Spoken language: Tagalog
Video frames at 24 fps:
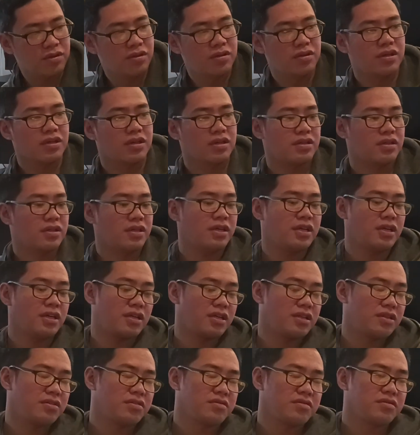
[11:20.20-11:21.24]
Hmm, kaya
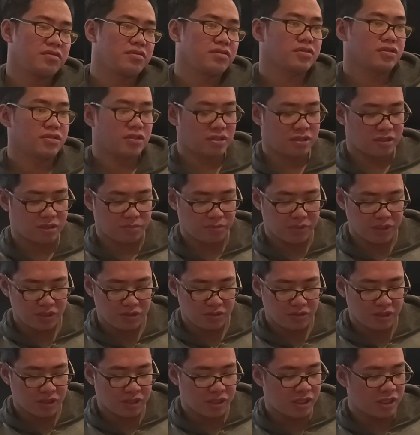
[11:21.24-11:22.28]
gano'n. Na,
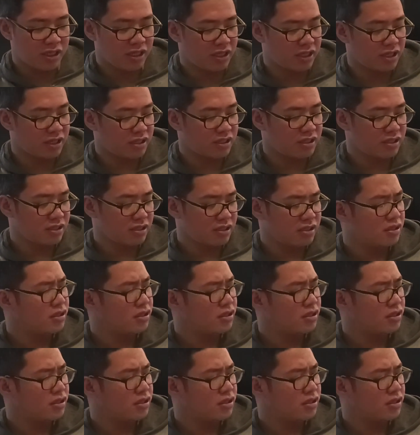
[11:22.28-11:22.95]
naging na-deliver.